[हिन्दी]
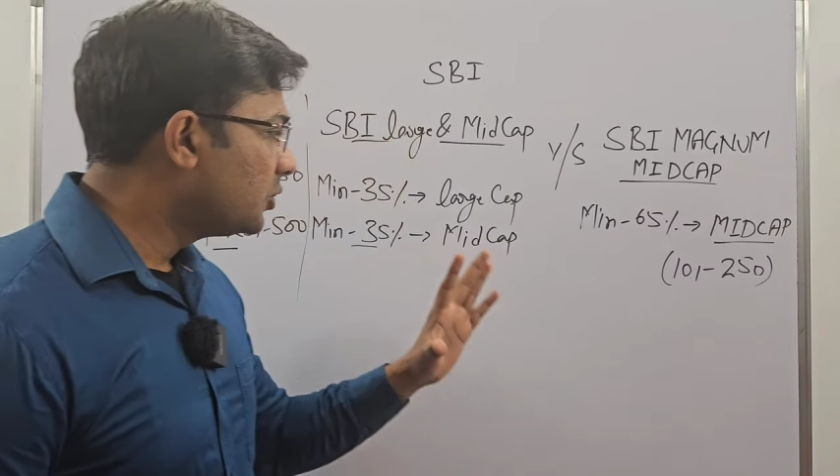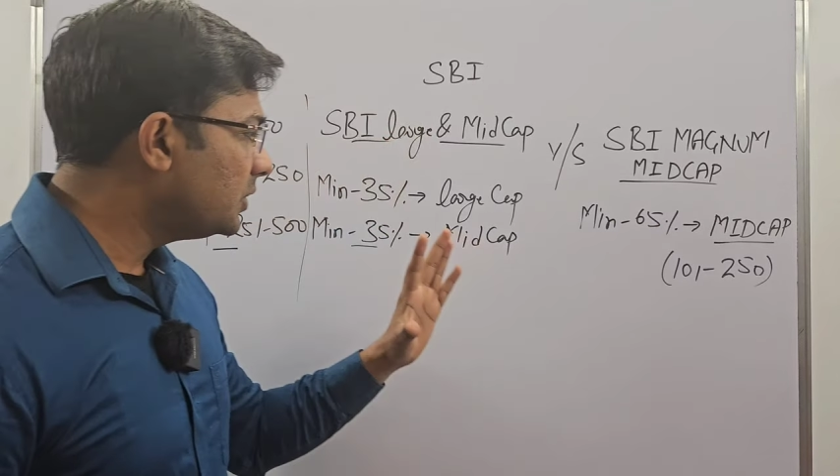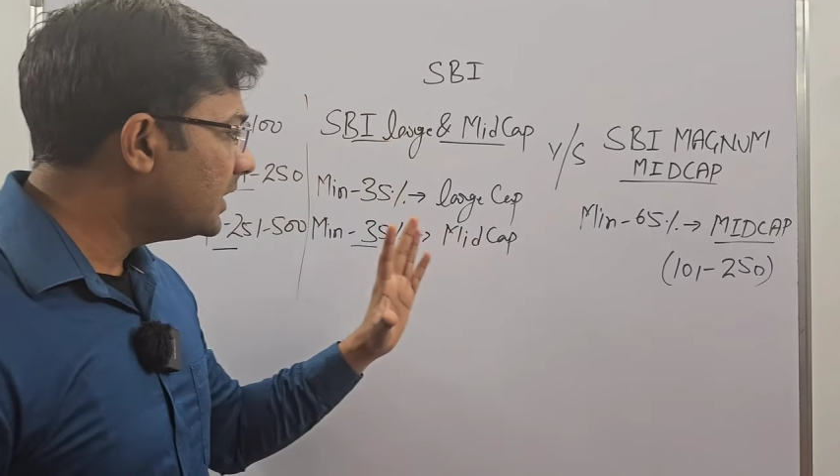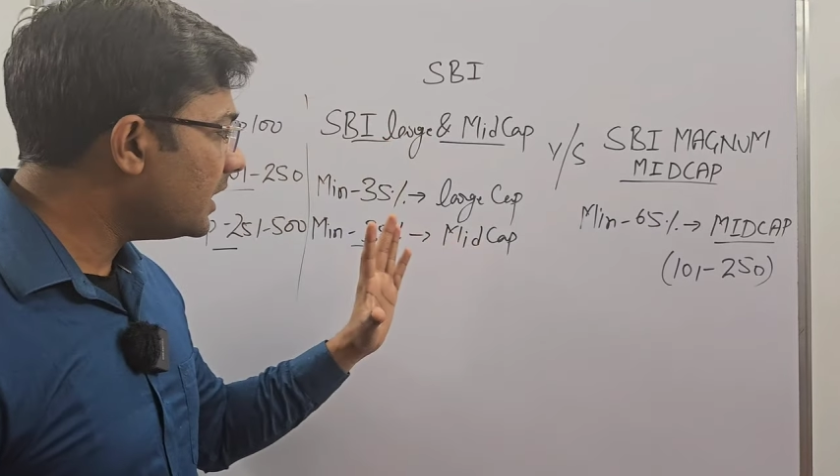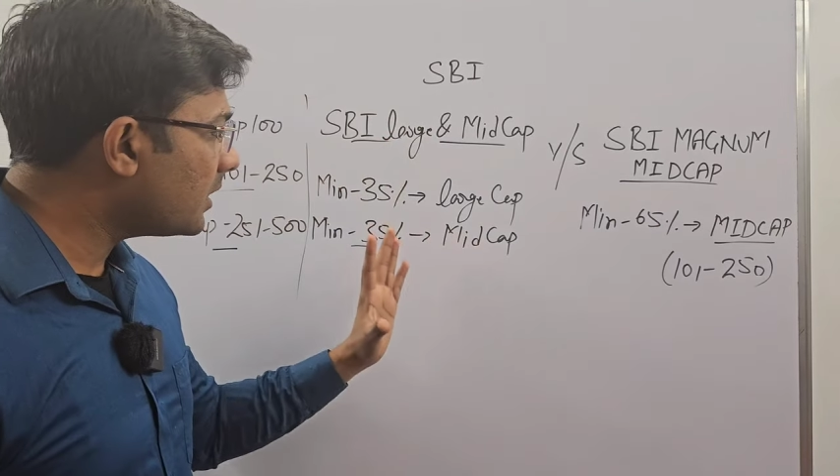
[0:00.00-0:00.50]
तो
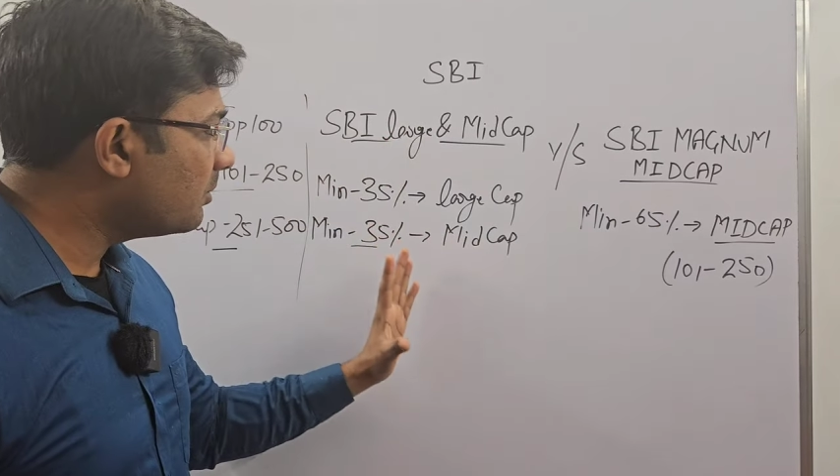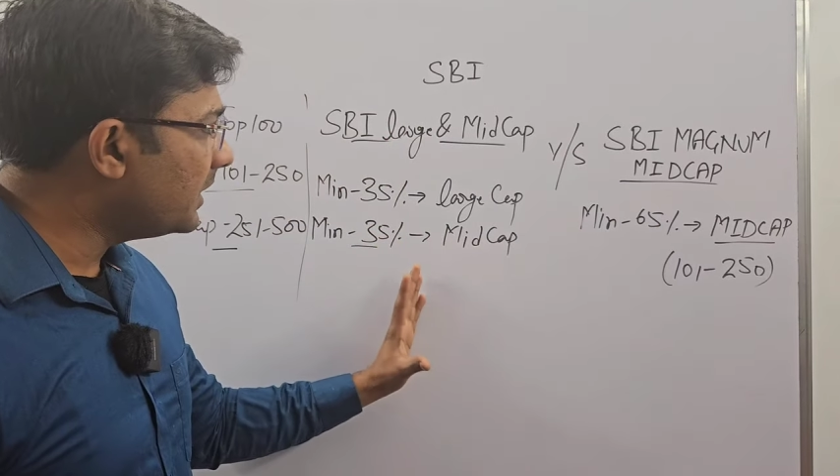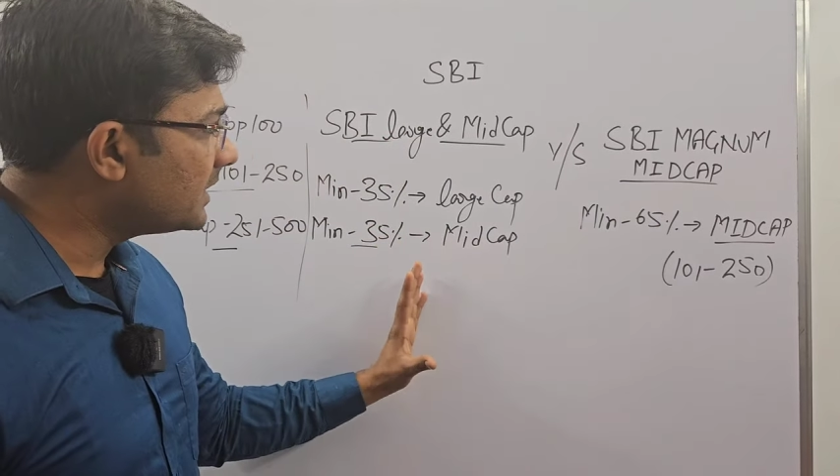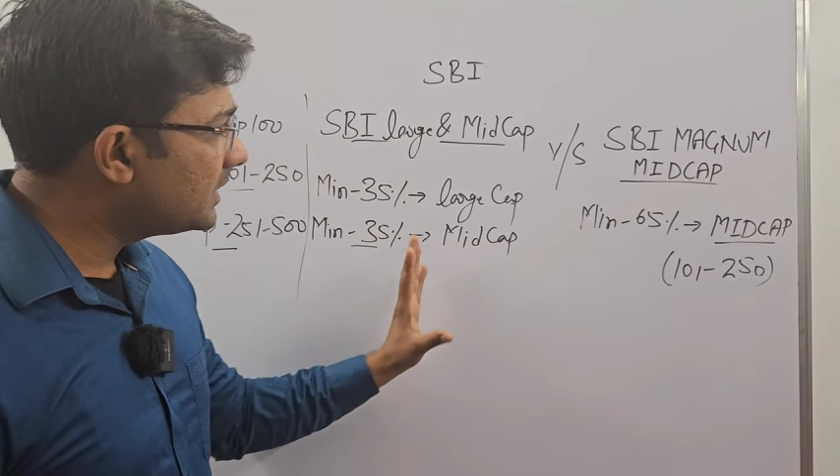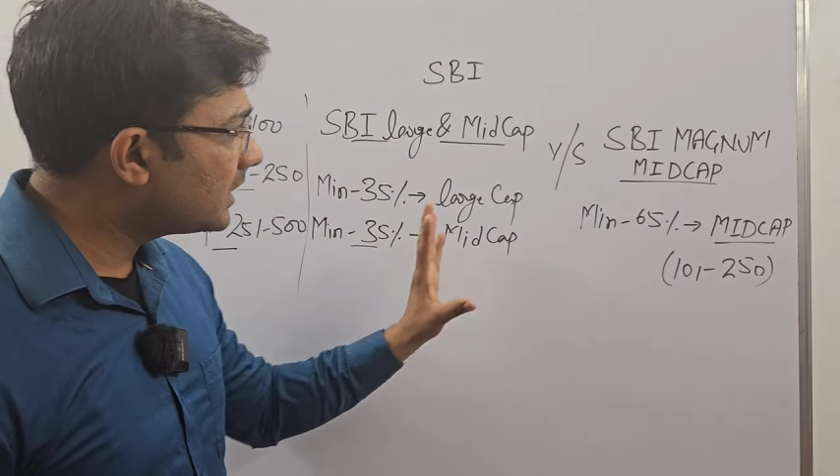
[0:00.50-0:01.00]
ये एक
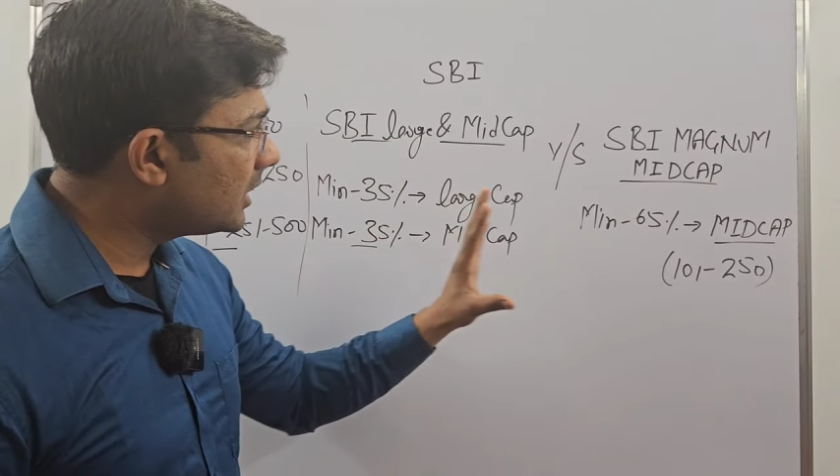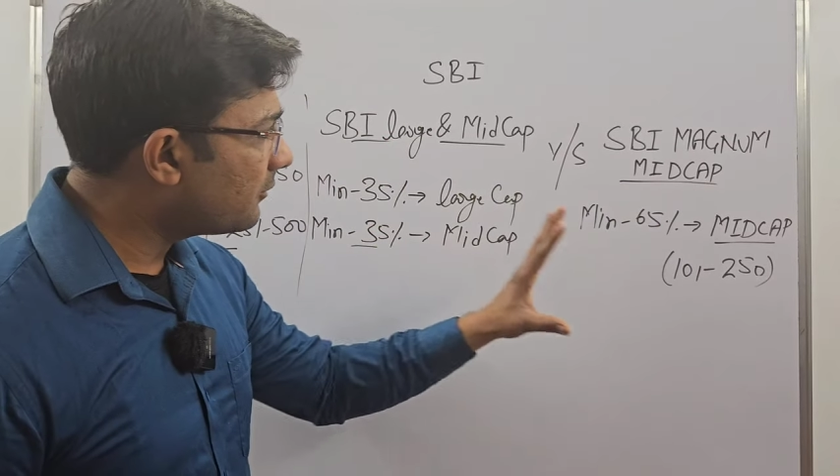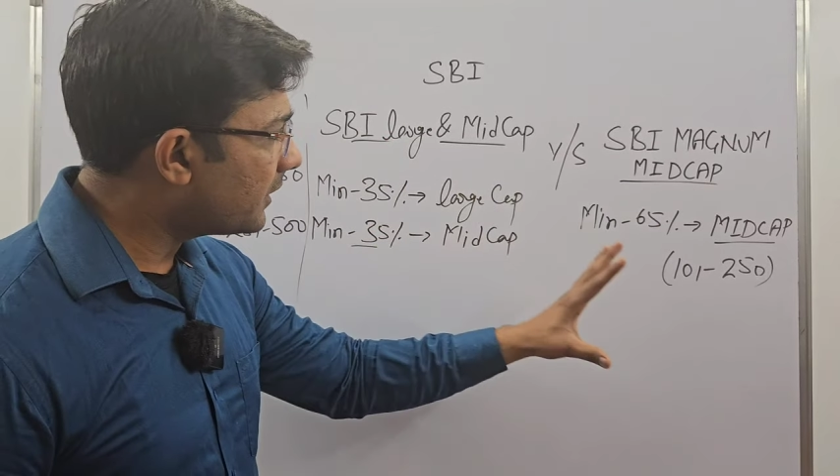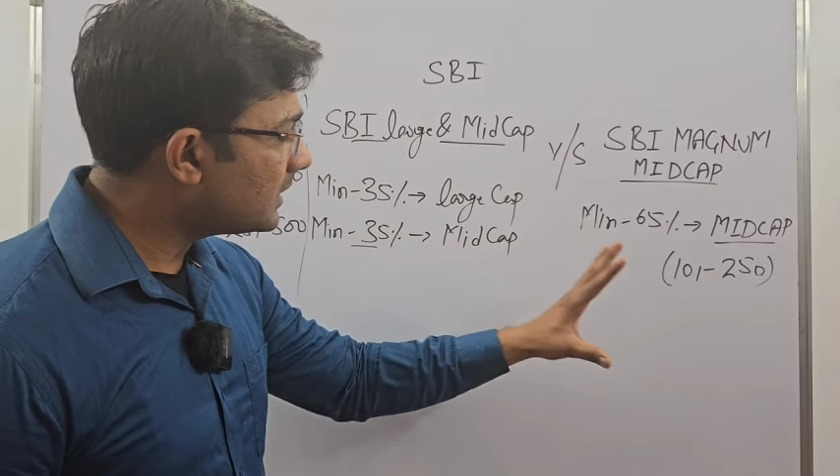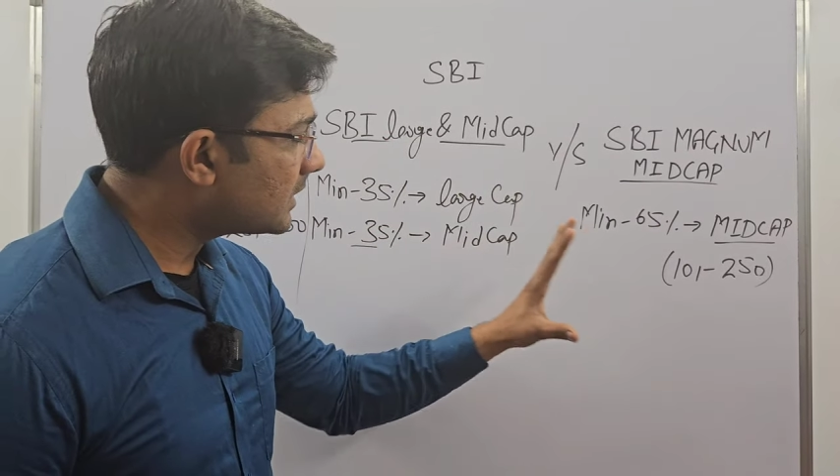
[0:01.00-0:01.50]
बेसिक
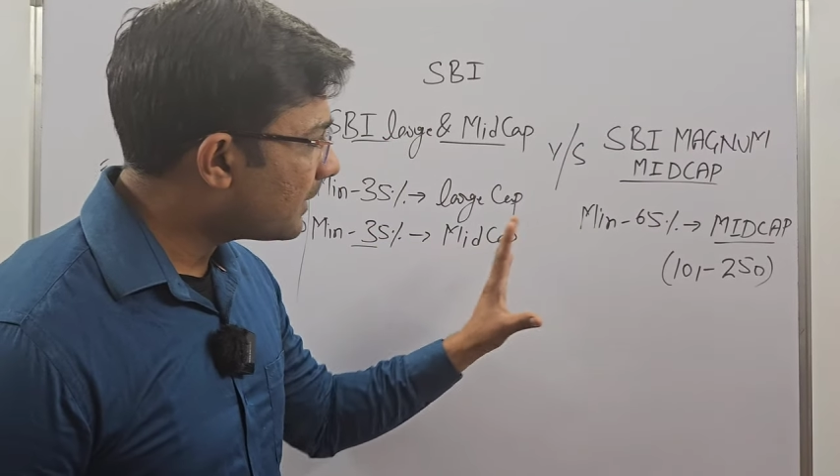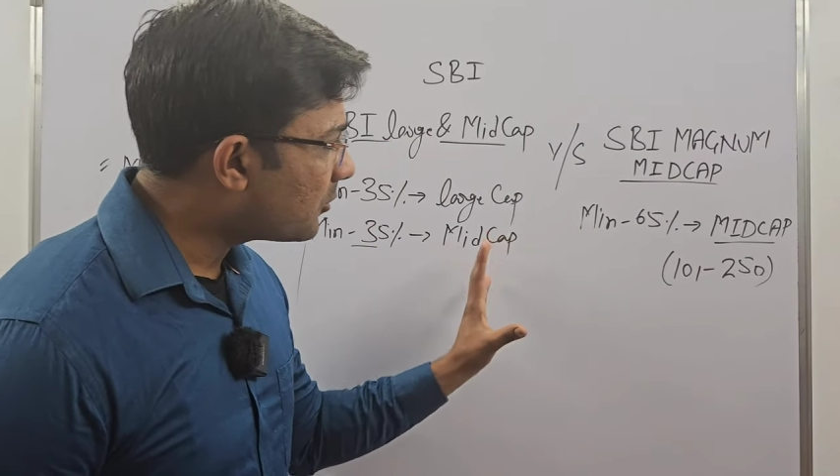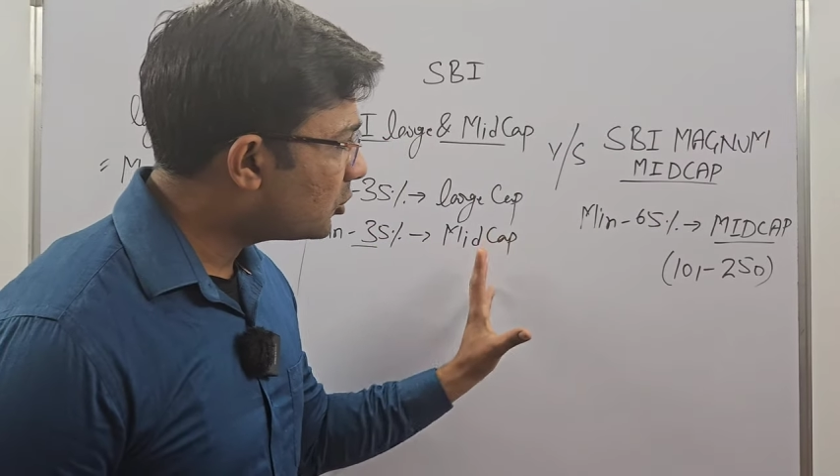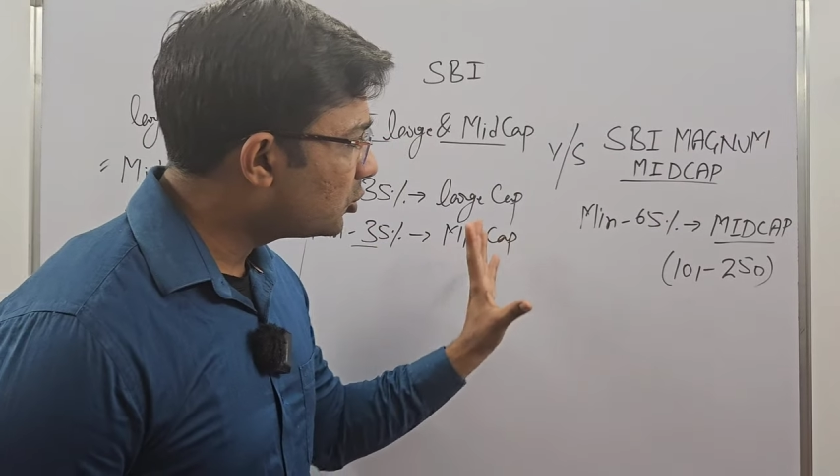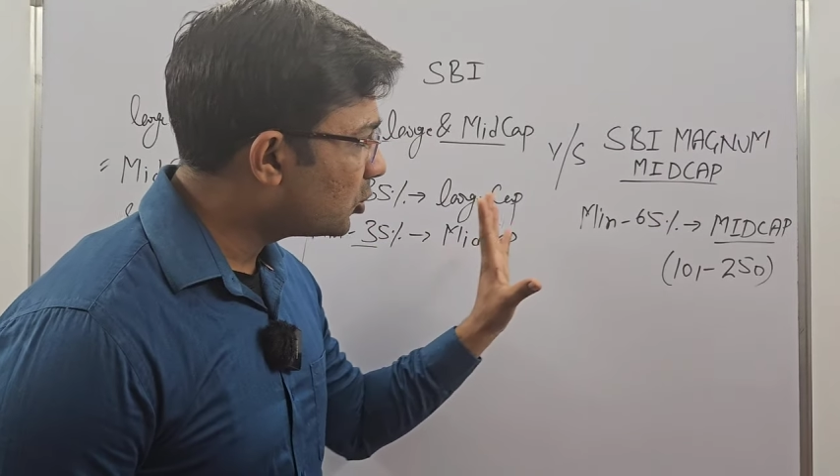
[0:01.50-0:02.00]
डिफरेंस आपको